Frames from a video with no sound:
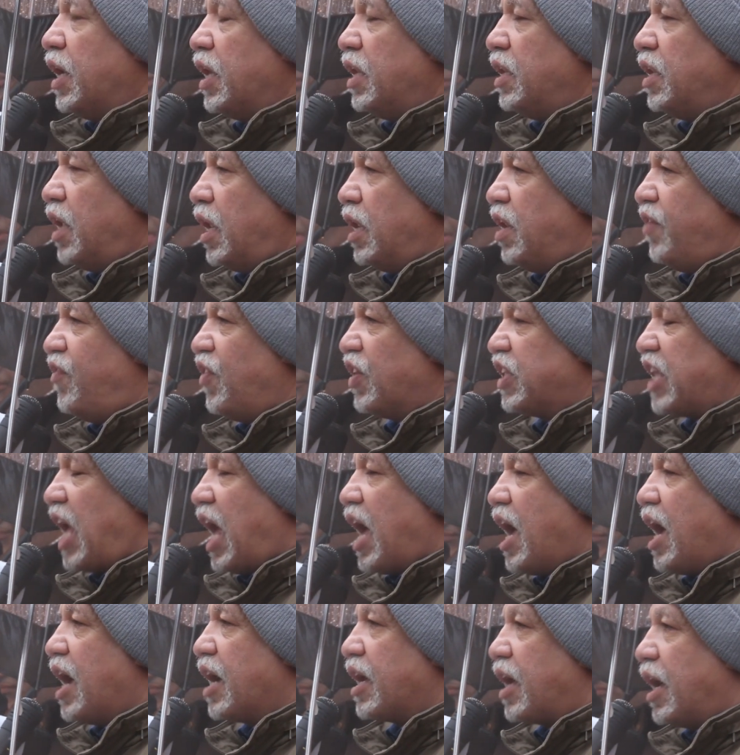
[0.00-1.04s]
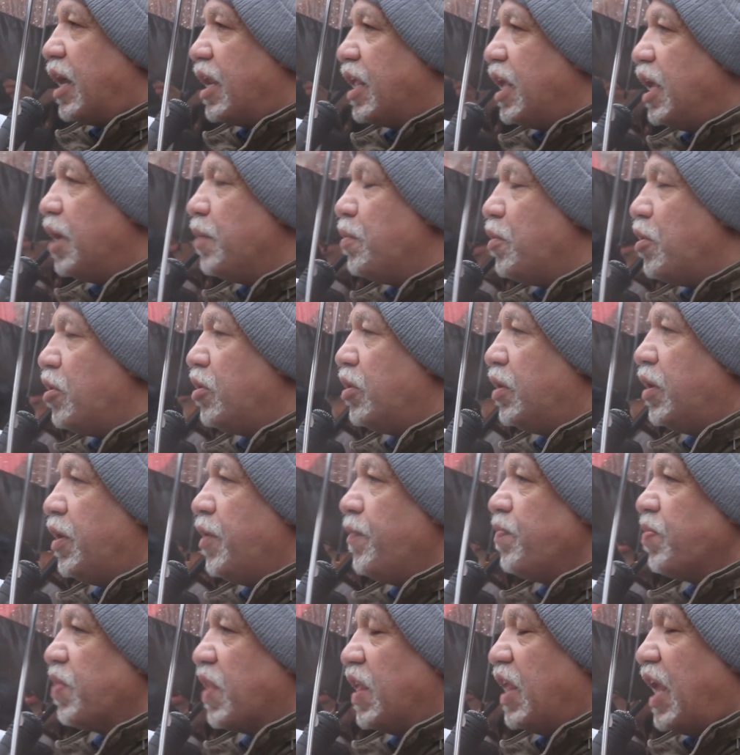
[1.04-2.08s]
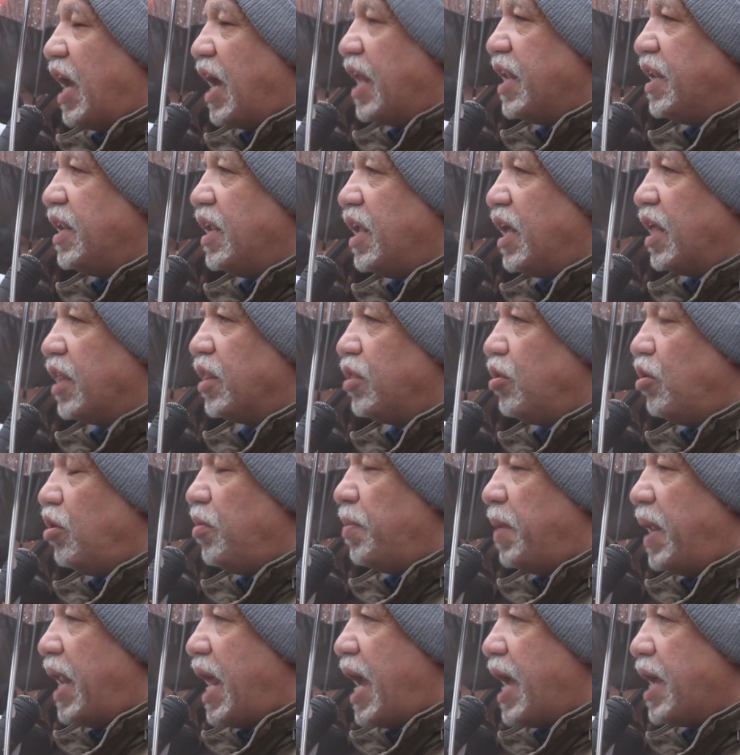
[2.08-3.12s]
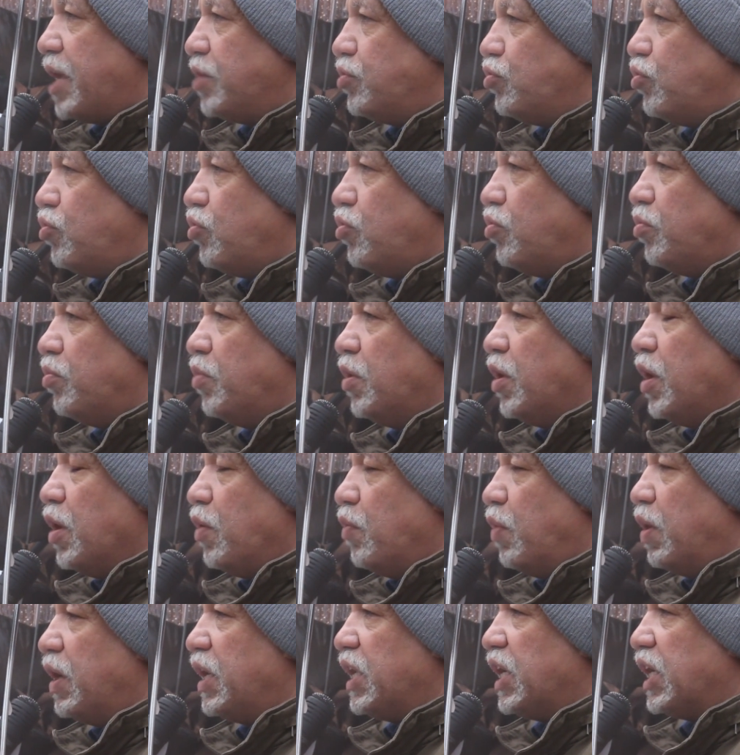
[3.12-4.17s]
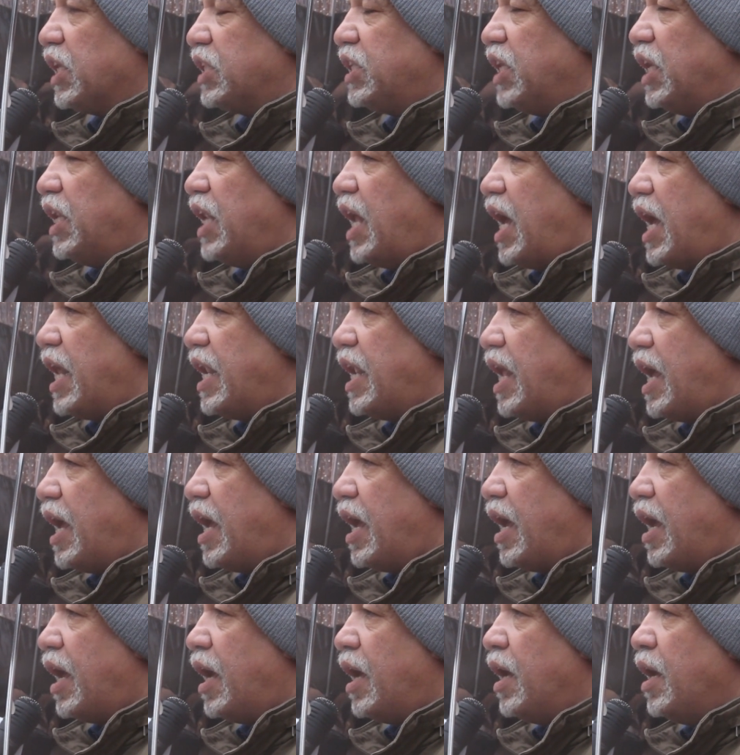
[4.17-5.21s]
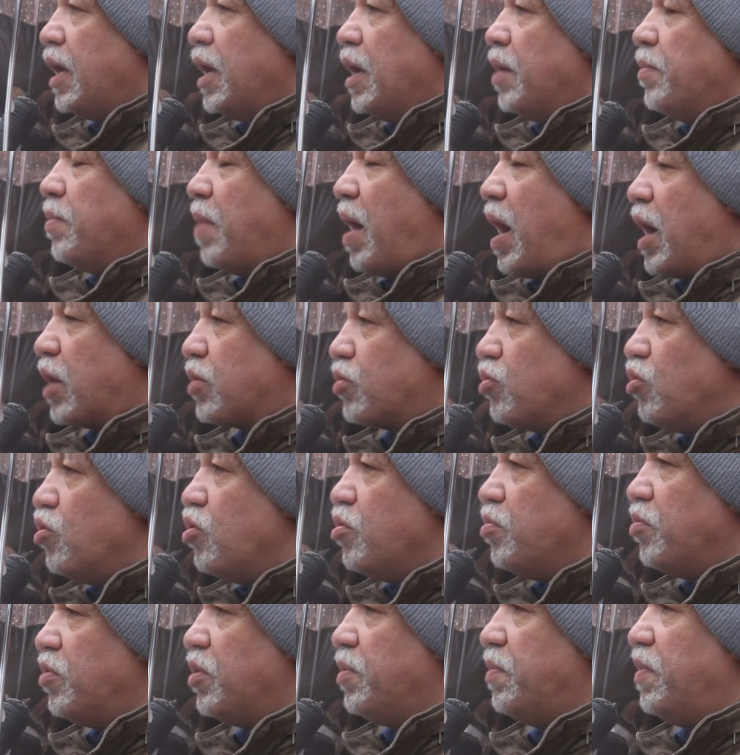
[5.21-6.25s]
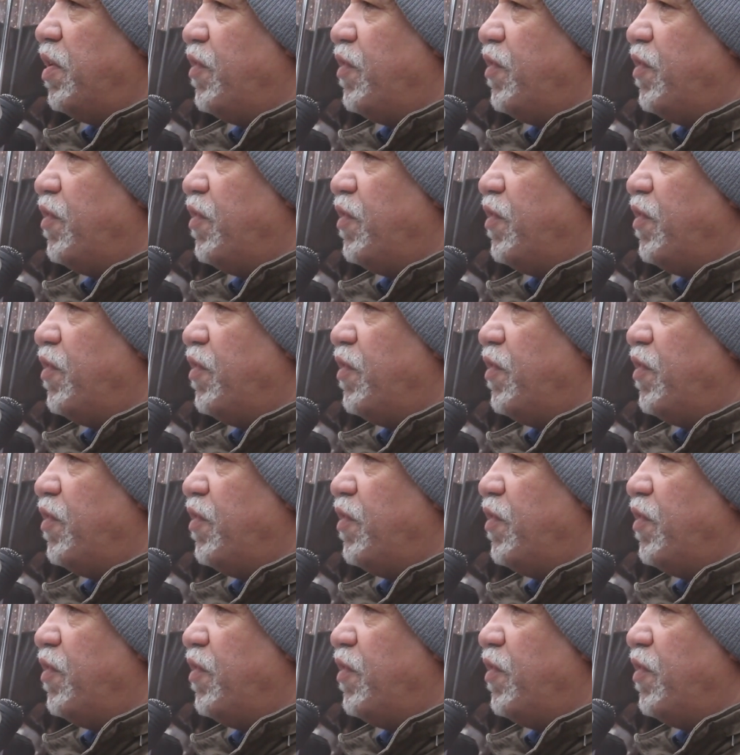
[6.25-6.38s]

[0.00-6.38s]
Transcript: ان الفتح قريب لان الظلم لا يدوم والاحتلال محكوم